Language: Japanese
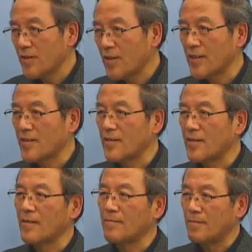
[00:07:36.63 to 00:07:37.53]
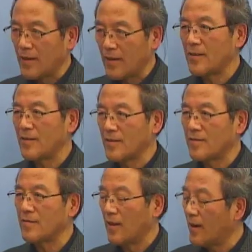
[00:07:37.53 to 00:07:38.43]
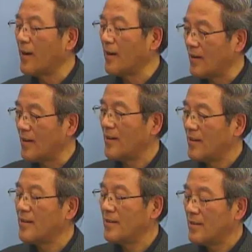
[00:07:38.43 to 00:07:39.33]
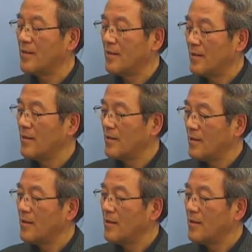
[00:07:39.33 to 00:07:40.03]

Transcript: 8年目、ね、あそんなになんですか。はい、